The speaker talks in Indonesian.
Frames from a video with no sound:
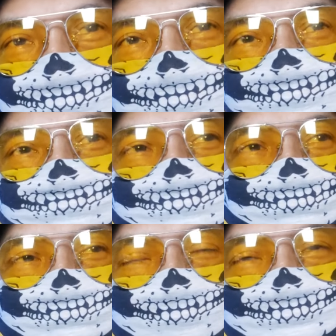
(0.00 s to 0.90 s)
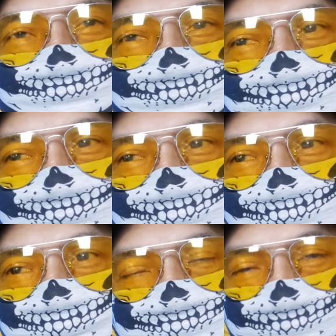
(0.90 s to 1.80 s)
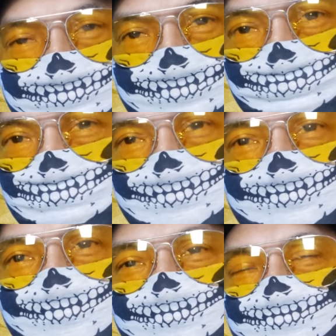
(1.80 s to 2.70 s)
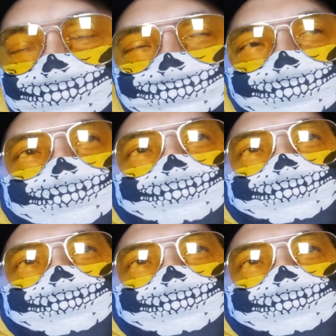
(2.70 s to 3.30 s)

ya atau di lingkungan pesantren mungkin lah gitu ya